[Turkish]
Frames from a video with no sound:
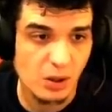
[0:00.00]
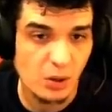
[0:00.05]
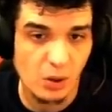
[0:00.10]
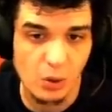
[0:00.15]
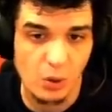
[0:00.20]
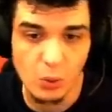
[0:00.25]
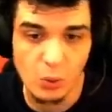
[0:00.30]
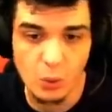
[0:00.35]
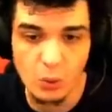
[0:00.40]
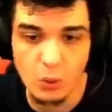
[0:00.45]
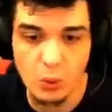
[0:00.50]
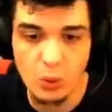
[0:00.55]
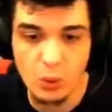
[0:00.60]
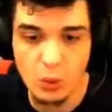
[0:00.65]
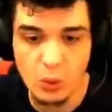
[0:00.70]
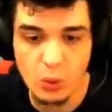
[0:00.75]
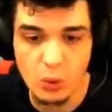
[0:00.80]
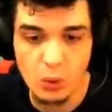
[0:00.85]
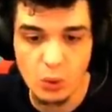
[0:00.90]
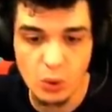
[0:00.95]

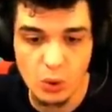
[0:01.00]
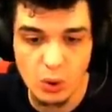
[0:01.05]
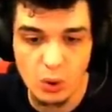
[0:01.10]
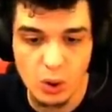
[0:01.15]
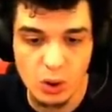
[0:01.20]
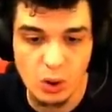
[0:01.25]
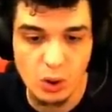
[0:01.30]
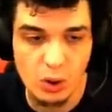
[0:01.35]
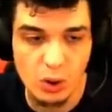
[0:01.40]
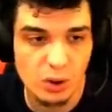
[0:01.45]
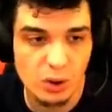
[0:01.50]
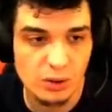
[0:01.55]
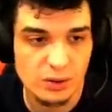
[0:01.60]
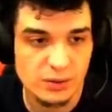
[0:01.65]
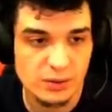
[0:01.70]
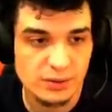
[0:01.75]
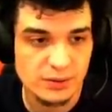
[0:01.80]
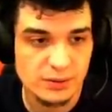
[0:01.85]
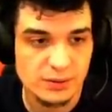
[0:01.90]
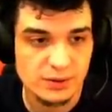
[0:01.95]
Oh!
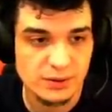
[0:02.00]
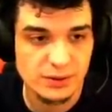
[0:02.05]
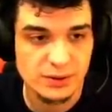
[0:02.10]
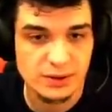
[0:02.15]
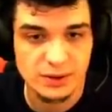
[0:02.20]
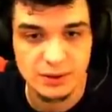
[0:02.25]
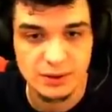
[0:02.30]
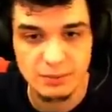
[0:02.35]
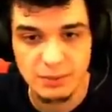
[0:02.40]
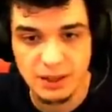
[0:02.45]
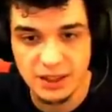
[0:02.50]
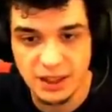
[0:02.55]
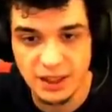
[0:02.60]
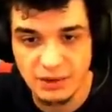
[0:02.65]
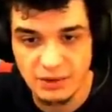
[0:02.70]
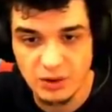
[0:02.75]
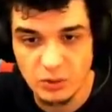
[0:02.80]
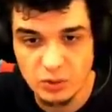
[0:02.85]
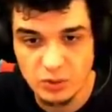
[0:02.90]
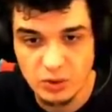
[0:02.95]

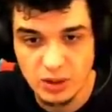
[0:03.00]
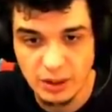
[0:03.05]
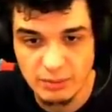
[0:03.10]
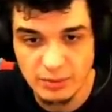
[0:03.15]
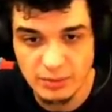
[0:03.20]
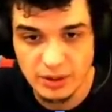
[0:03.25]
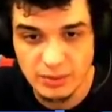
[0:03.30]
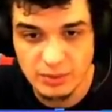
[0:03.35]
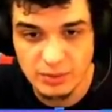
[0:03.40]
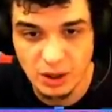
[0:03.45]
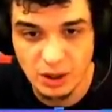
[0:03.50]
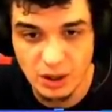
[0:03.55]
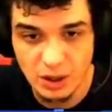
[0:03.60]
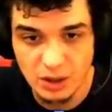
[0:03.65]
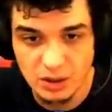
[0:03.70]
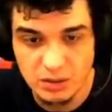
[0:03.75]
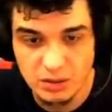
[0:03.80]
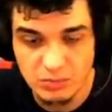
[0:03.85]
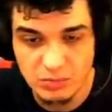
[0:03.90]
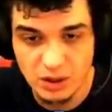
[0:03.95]
Bedava itemlerimi de
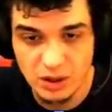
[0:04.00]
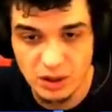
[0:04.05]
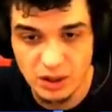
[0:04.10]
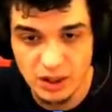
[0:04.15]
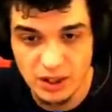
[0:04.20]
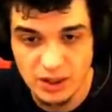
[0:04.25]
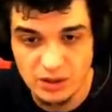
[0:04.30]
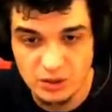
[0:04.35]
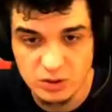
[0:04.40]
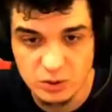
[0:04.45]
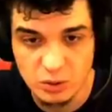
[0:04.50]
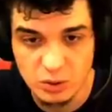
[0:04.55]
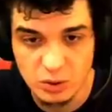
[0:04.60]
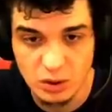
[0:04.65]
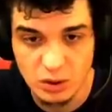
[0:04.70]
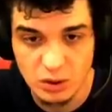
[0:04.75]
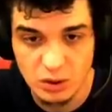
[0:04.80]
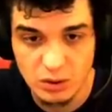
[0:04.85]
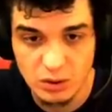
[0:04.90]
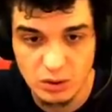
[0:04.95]
aldım mal. Exo.
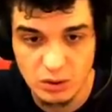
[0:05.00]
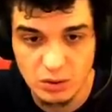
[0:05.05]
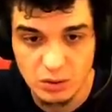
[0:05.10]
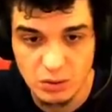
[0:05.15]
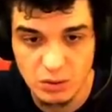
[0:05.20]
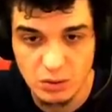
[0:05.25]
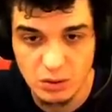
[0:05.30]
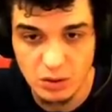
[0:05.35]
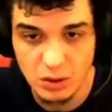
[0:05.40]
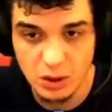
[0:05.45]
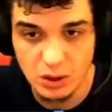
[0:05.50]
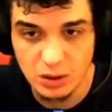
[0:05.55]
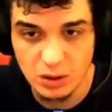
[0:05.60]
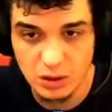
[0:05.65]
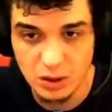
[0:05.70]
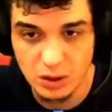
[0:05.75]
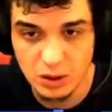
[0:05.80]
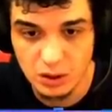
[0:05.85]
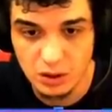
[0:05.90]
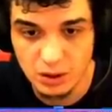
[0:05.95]

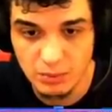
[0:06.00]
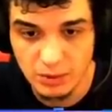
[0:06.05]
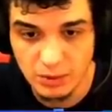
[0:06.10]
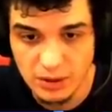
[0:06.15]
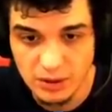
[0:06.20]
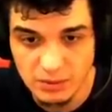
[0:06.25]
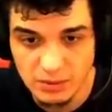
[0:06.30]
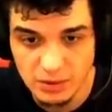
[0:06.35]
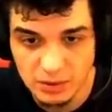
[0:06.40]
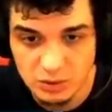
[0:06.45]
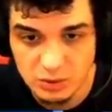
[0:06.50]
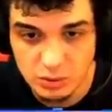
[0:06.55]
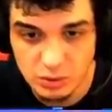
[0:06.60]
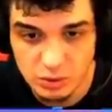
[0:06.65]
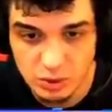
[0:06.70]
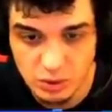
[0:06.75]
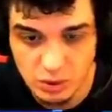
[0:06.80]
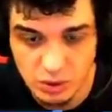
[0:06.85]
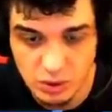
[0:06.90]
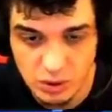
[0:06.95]
Allah Allah. Bakayım nasıl
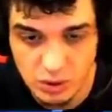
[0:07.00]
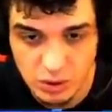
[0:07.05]
duruyor.